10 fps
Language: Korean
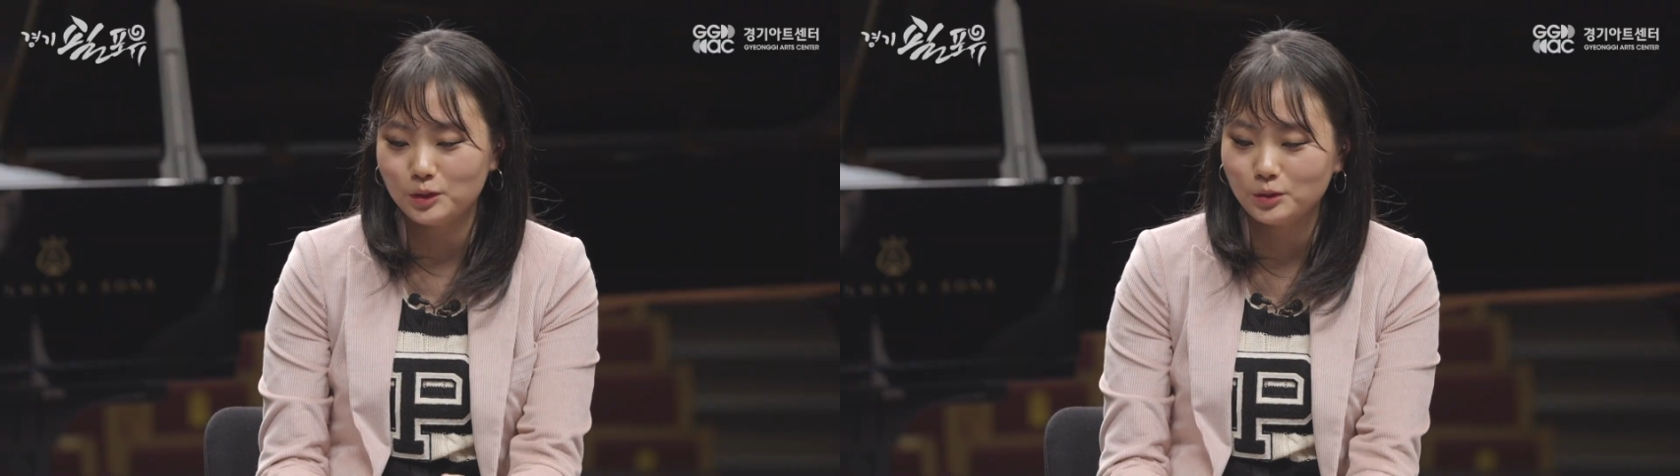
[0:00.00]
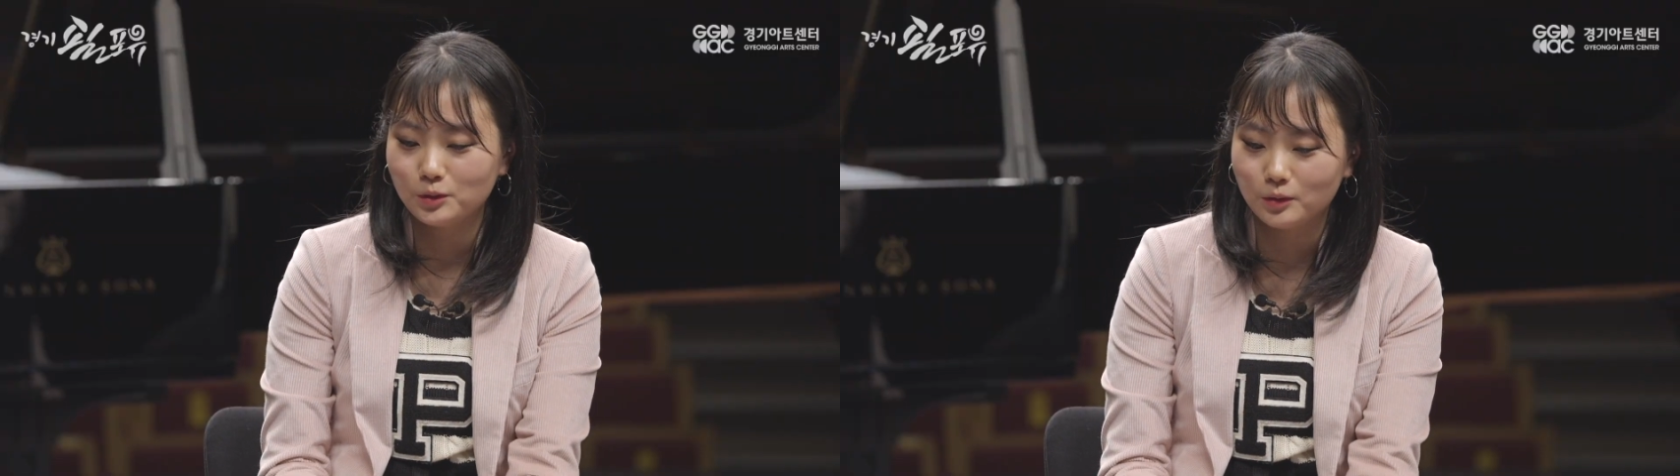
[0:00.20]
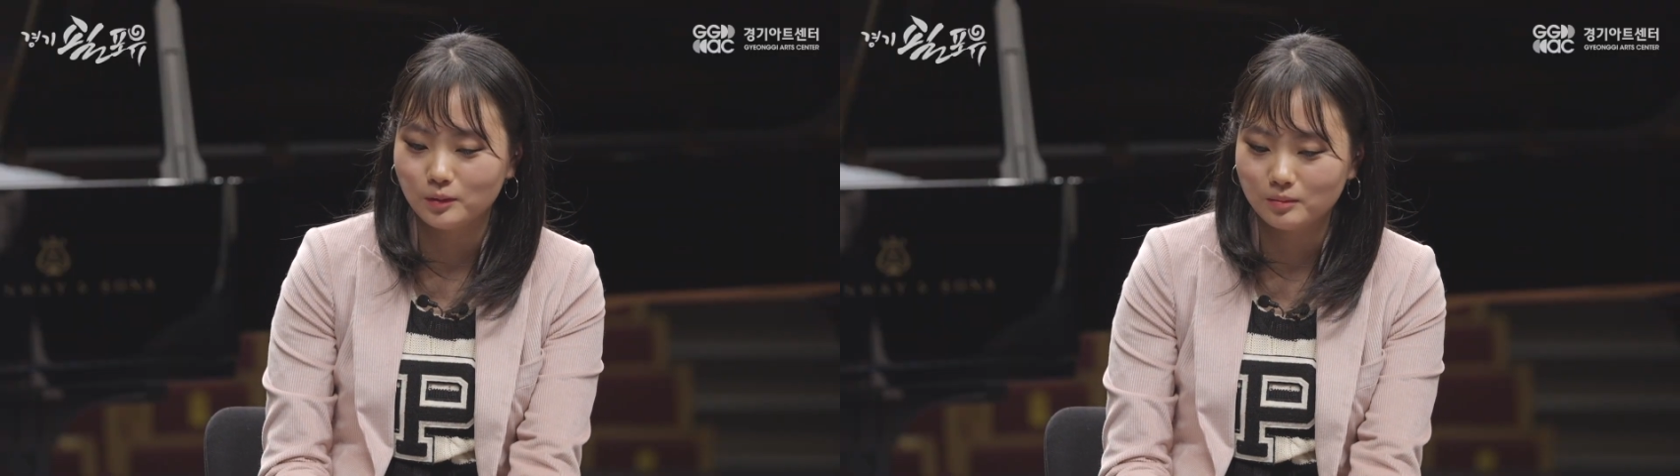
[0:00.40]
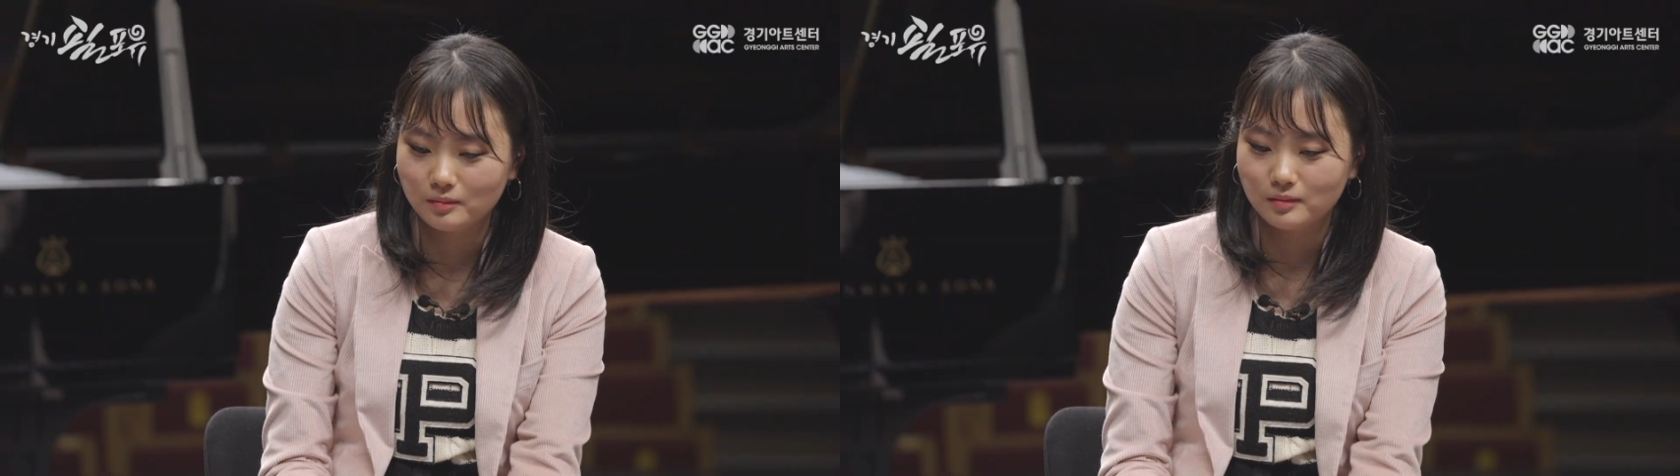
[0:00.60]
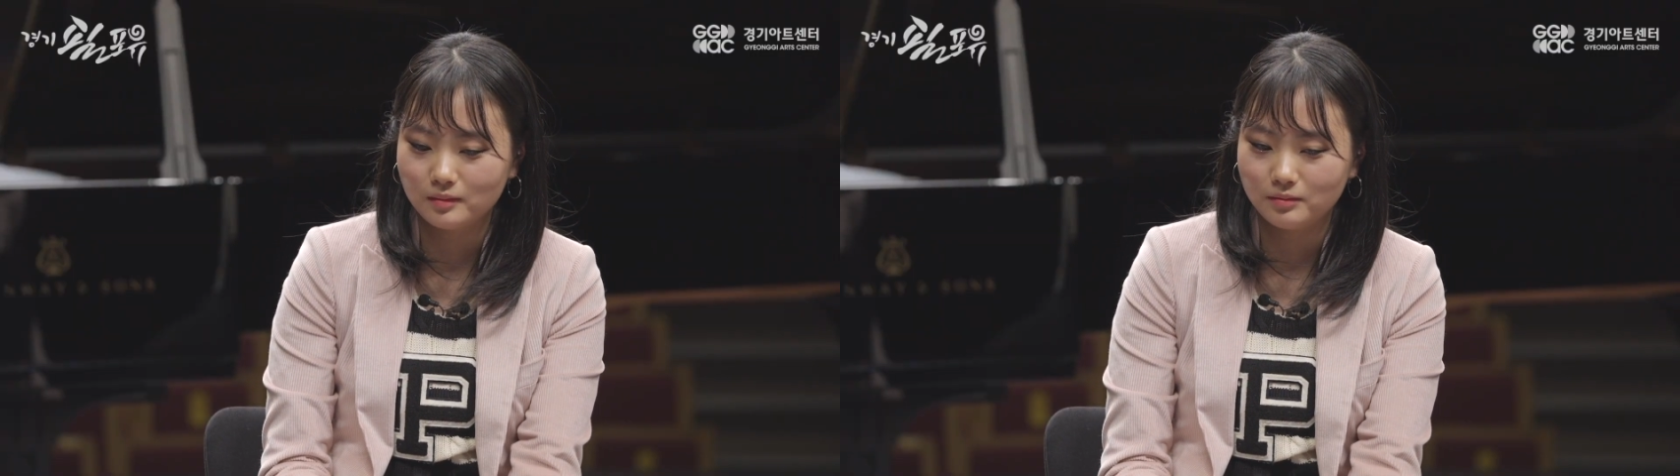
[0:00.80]
쇼
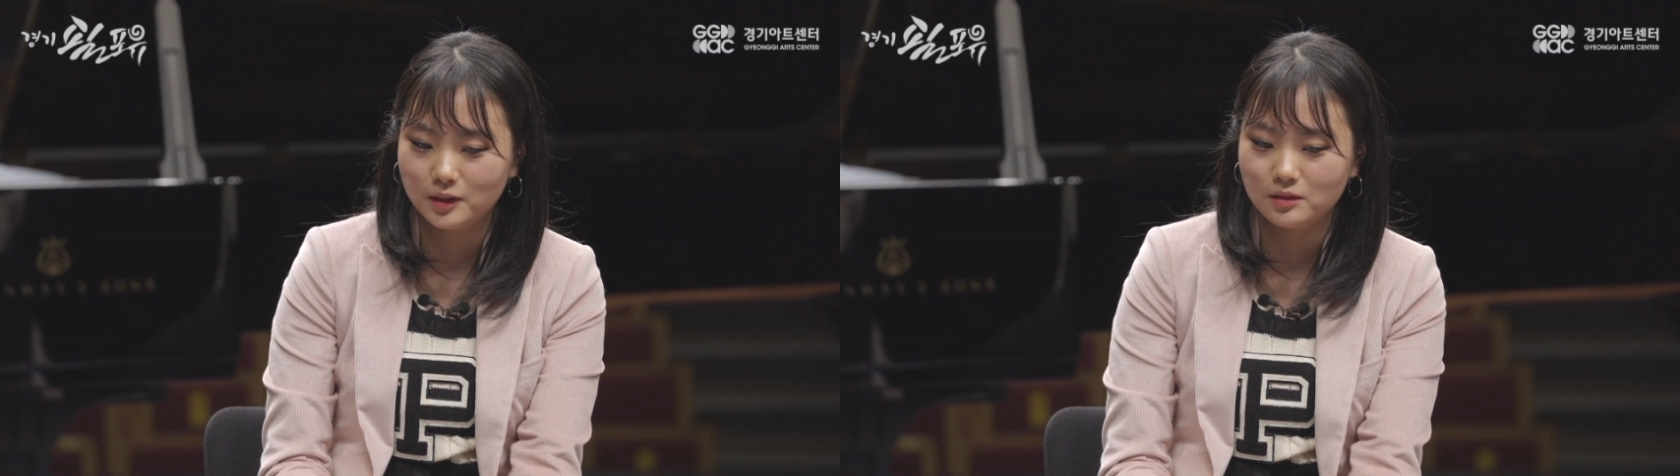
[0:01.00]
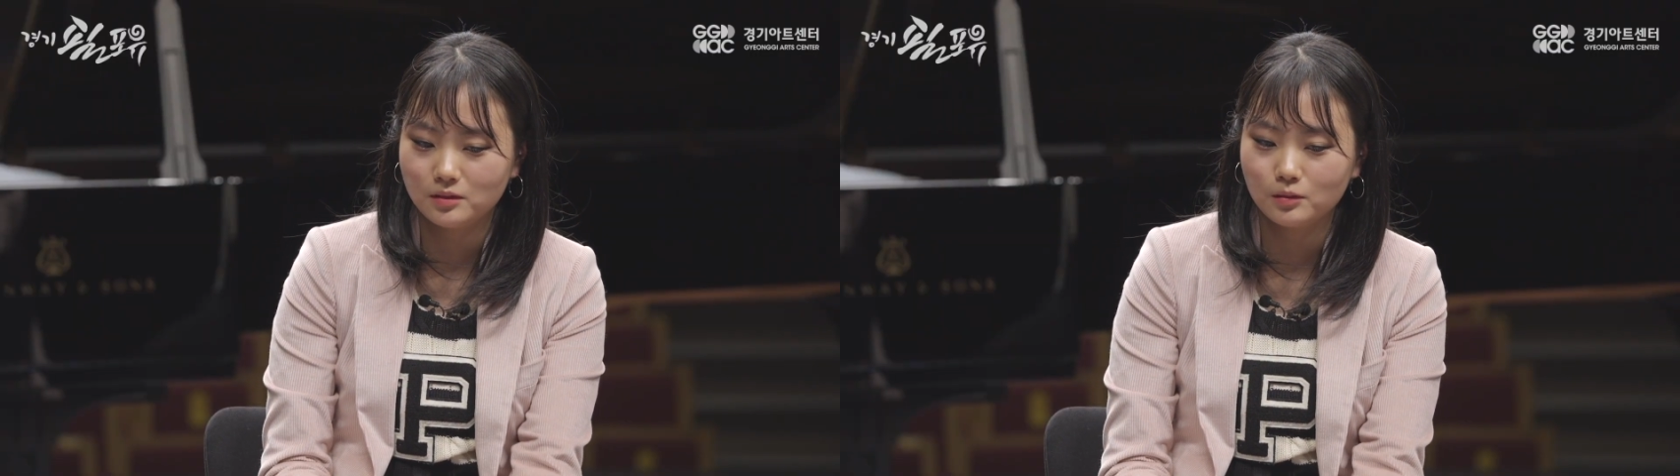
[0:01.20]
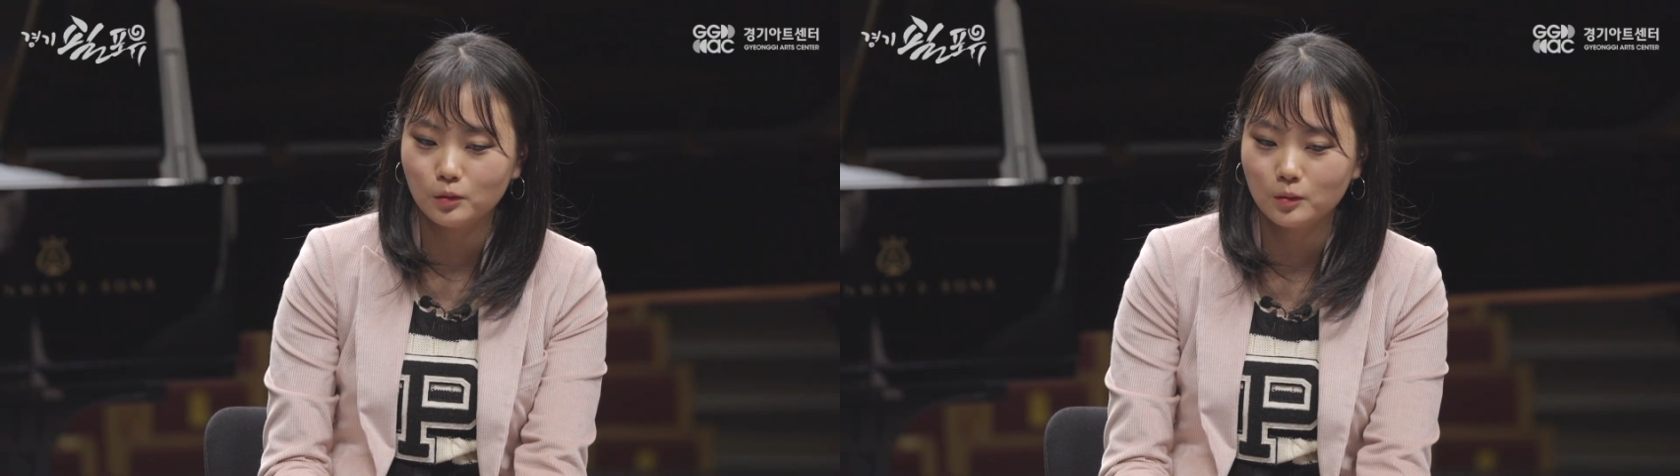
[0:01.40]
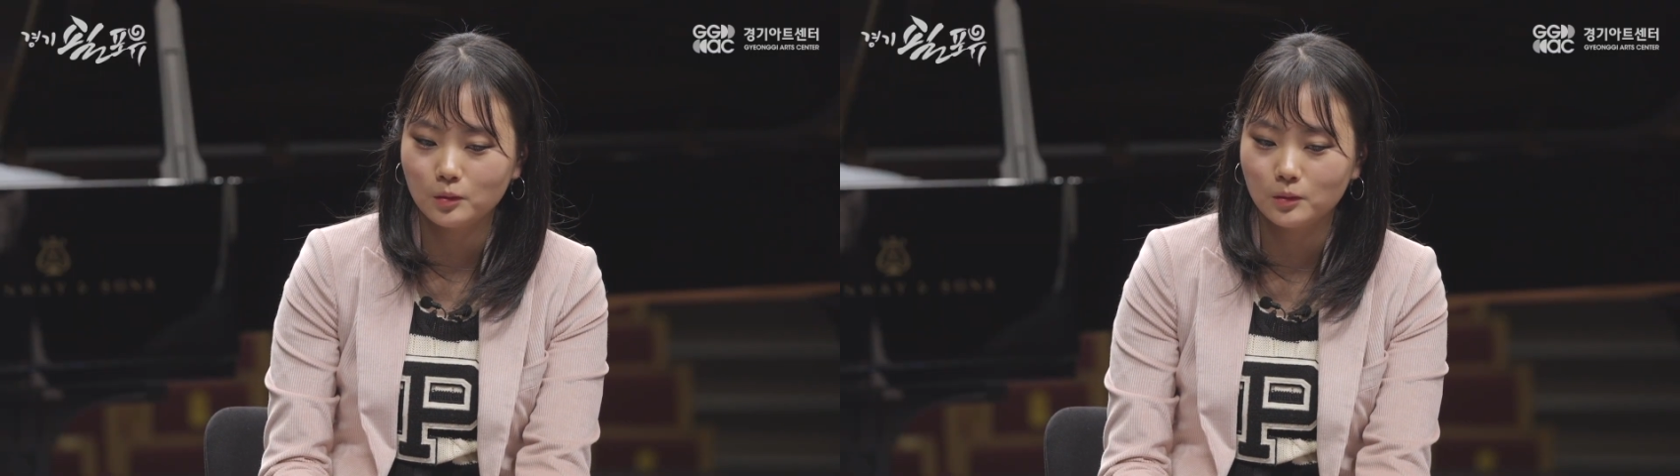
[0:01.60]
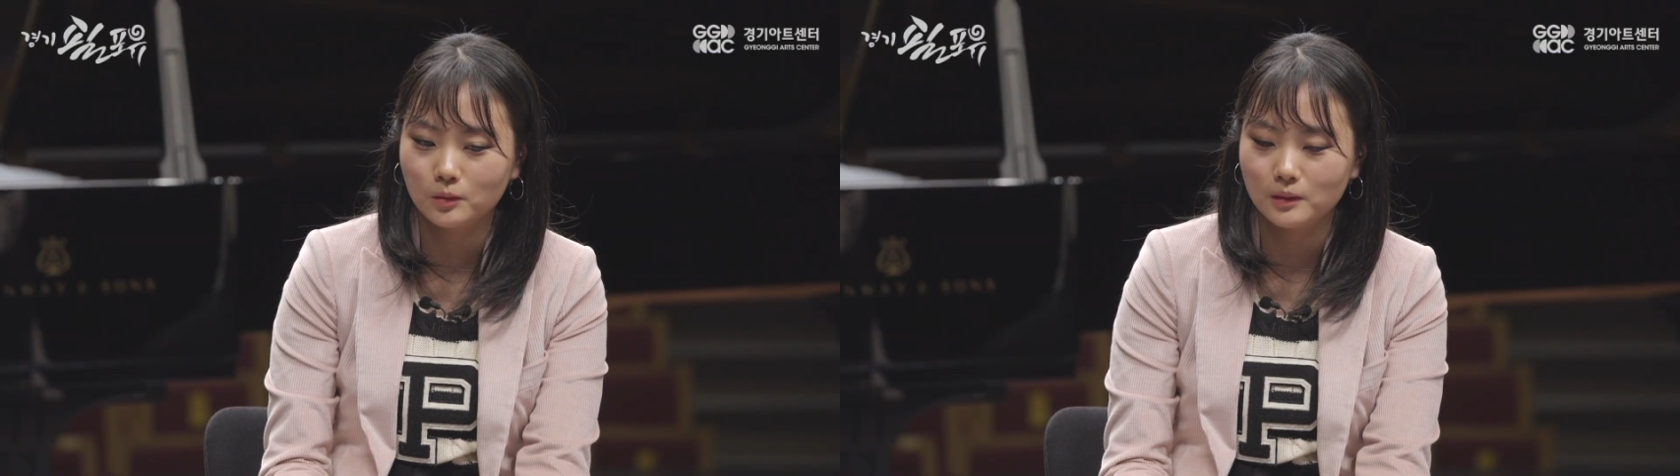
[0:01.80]
퍼스트
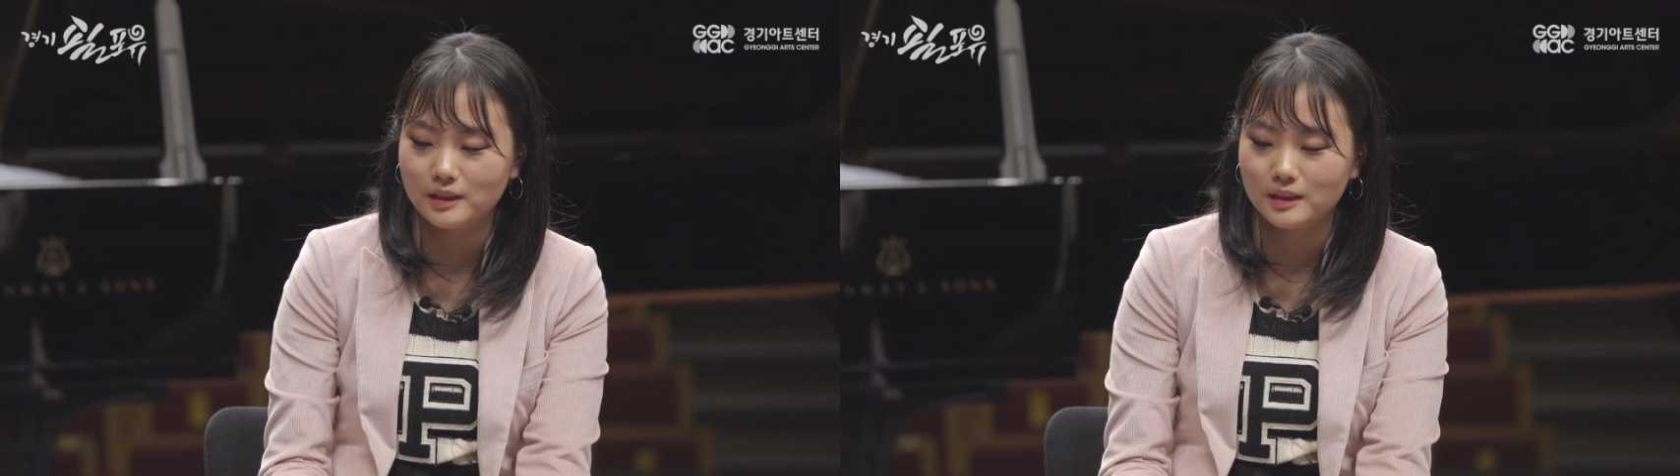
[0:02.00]
꽂고